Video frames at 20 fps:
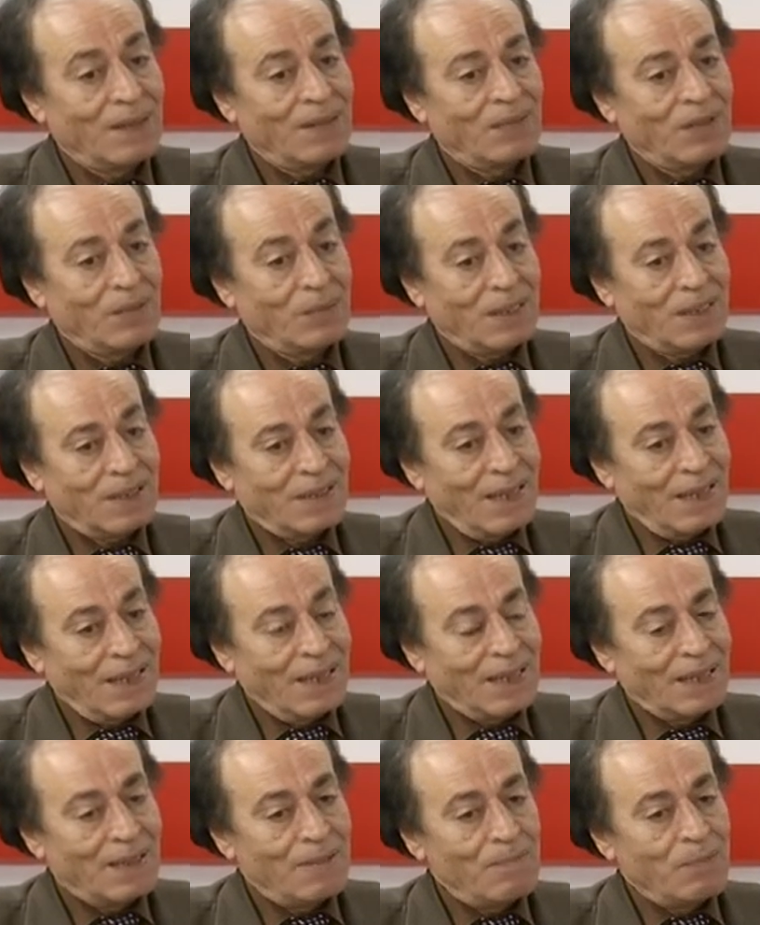
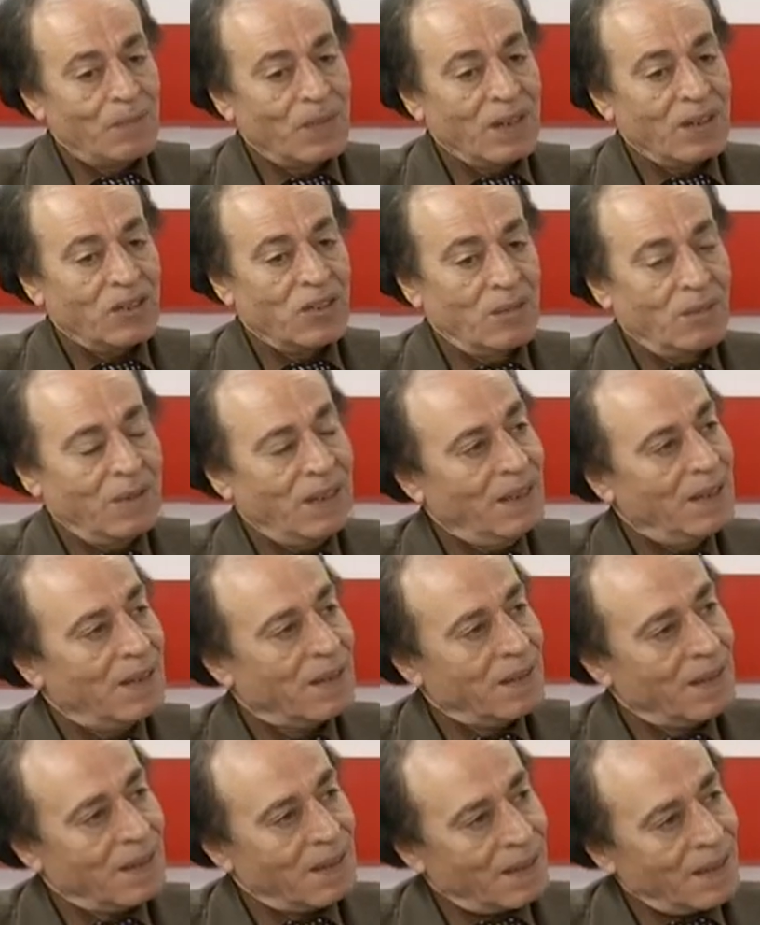فبالتالي جميع
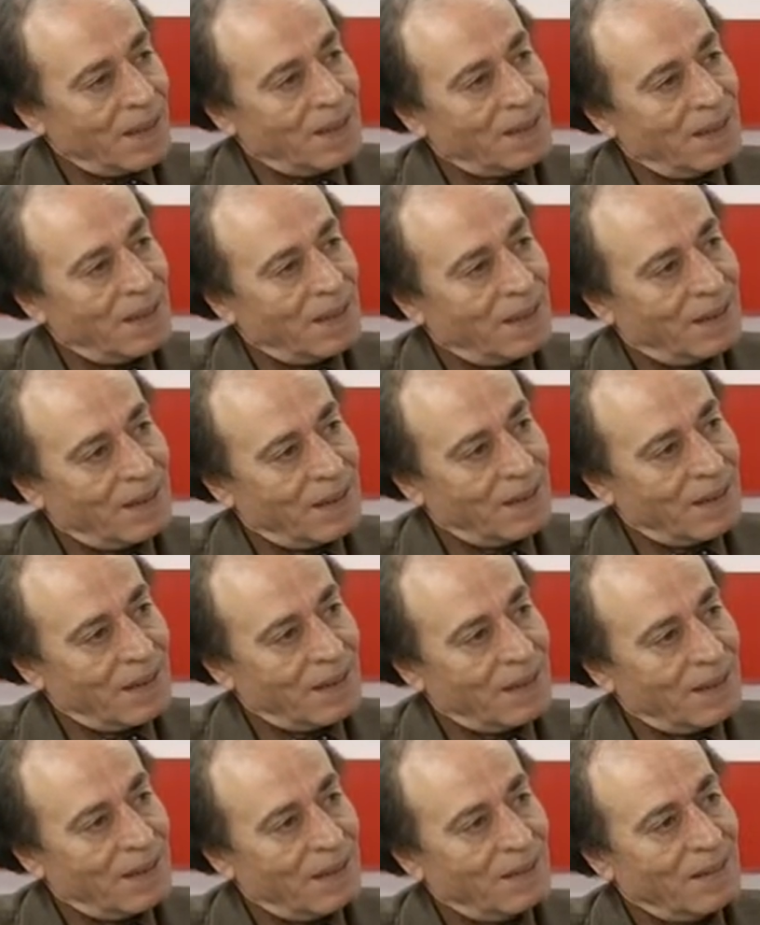القرارات التي
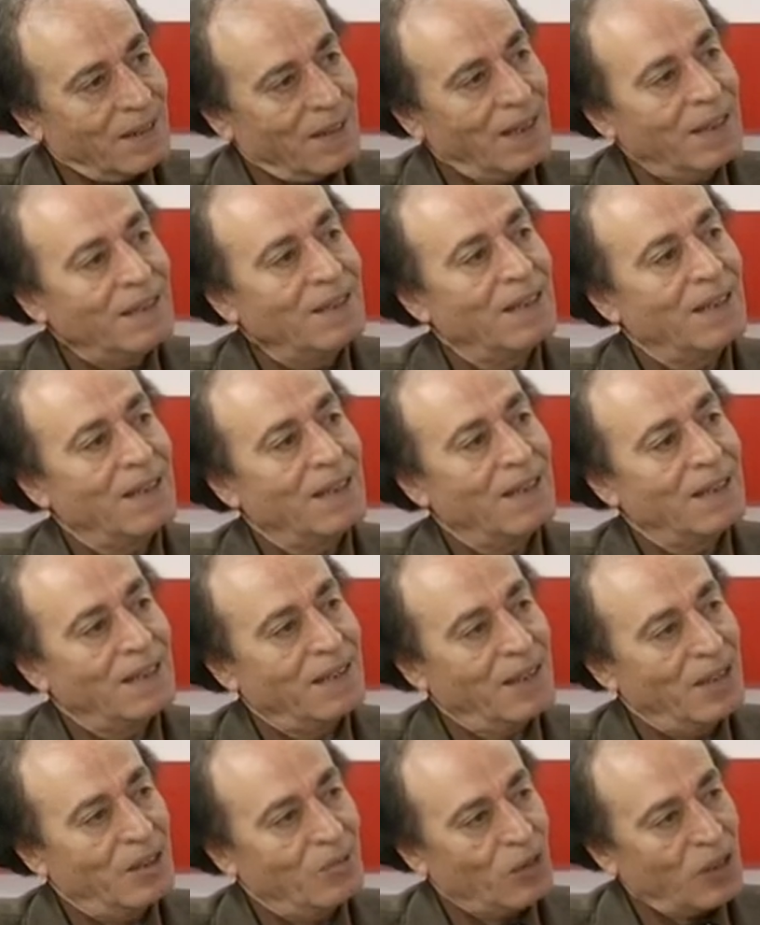صدرت عن
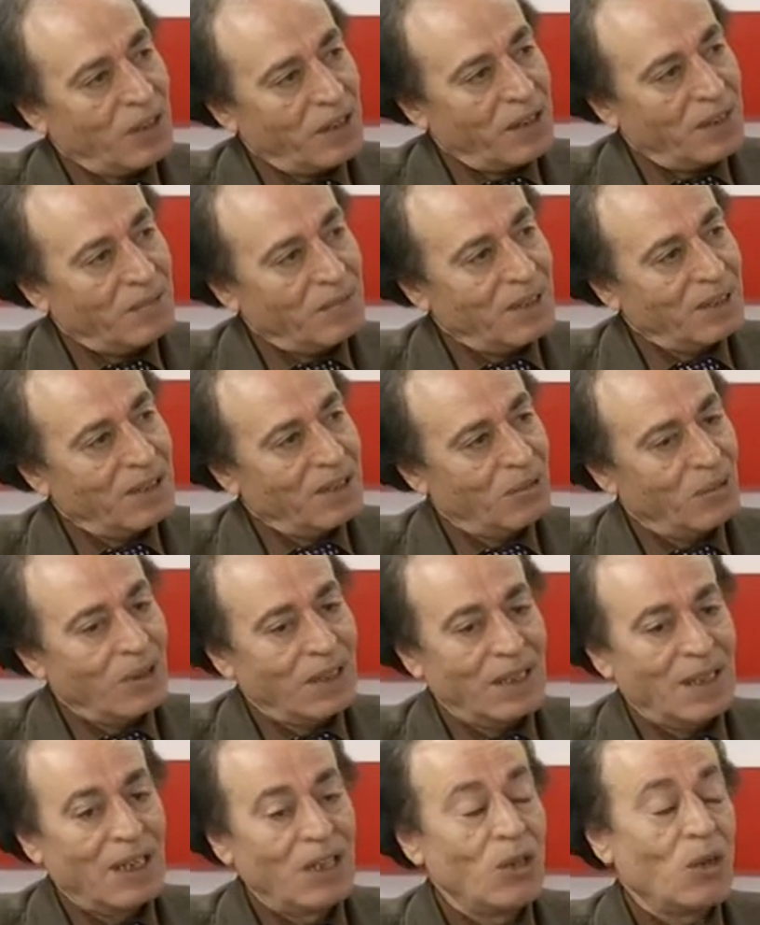هذه المنظمه
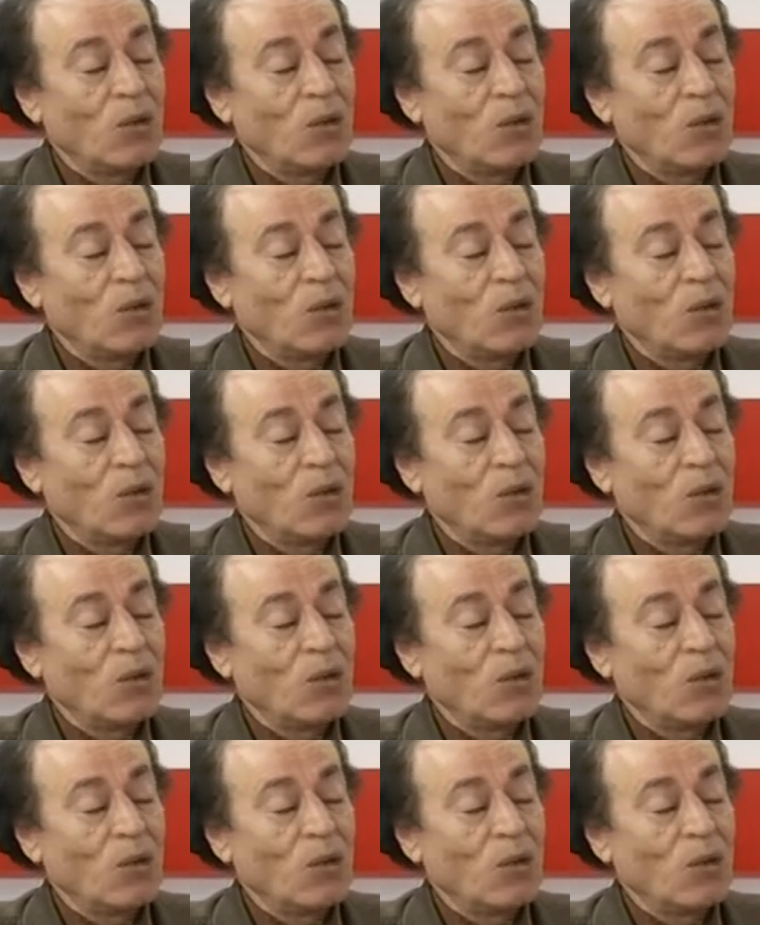الدوليه